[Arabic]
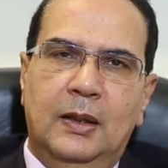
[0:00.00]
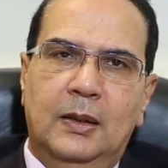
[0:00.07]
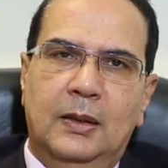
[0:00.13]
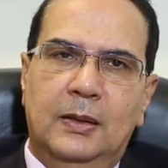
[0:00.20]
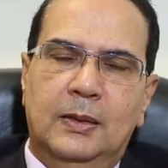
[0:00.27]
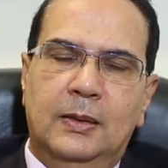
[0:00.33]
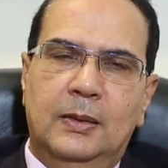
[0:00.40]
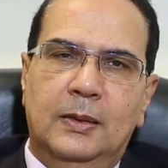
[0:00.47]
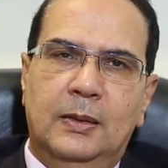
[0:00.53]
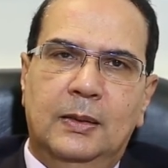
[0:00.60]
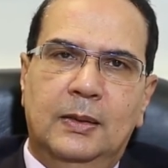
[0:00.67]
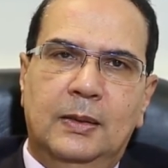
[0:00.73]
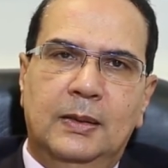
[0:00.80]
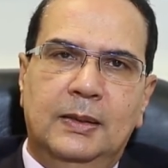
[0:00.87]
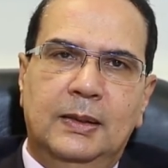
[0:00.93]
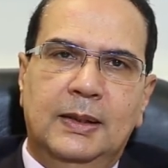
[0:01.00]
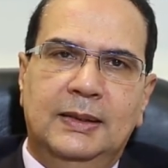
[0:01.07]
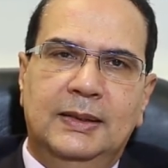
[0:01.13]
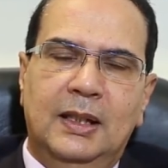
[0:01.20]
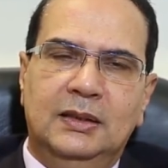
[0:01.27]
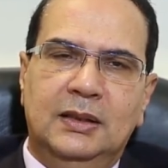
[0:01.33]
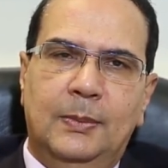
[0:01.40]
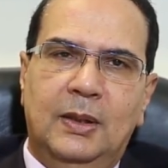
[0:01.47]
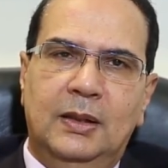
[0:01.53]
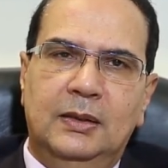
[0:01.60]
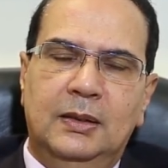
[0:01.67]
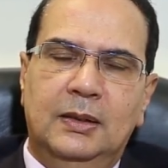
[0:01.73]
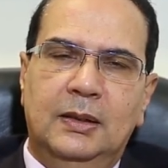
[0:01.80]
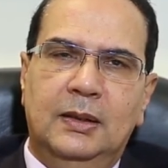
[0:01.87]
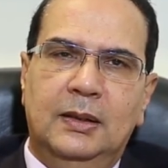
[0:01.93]
آه نتائج
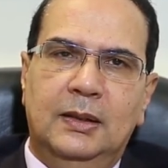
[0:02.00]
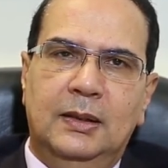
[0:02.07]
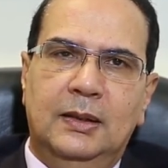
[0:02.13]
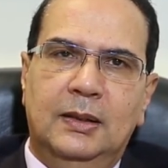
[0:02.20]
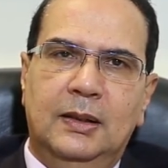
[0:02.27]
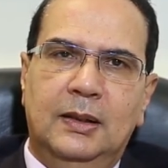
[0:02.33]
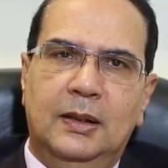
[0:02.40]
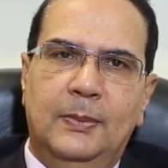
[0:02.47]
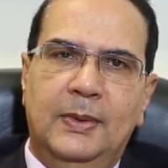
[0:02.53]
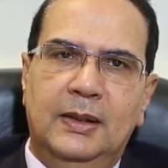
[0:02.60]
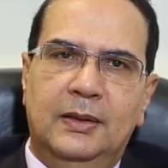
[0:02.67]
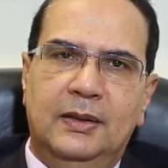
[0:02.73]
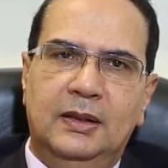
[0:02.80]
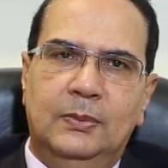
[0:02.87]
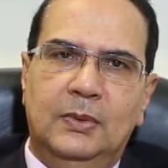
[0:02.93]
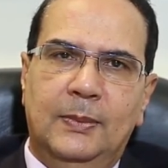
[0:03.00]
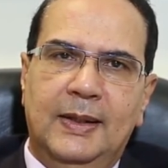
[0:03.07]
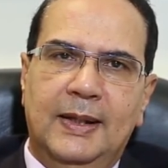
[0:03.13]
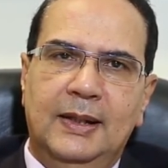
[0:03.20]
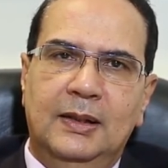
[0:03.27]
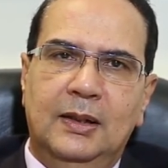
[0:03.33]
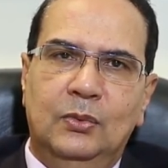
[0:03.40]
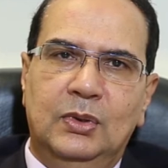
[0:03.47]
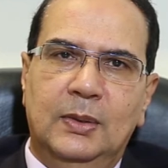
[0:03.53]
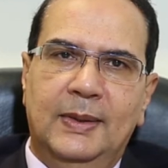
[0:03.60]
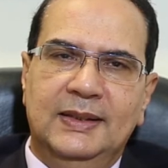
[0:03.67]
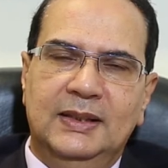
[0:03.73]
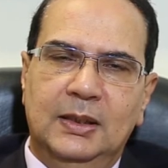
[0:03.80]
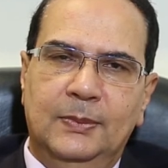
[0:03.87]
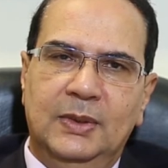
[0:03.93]
طبعا اللاميلر دي بتبقى هايله وبتبقى
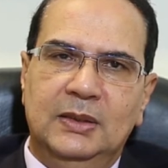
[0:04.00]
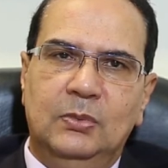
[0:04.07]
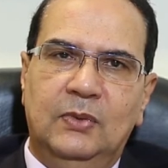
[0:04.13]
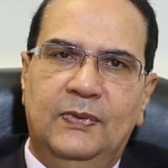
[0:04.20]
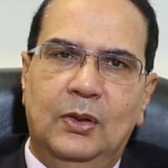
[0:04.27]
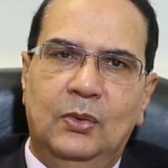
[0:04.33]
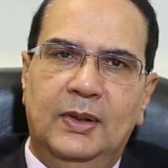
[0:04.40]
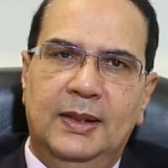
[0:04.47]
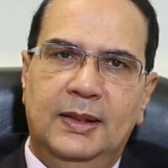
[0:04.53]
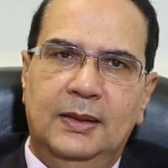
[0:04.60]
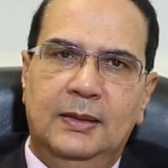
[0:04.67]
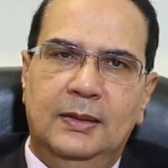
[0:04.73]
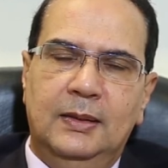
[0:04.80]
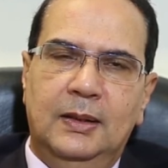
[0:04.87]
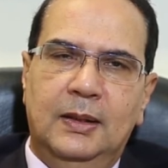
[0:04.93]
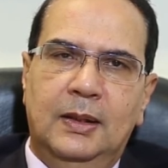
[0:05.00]
الاستجمازم فيها قليل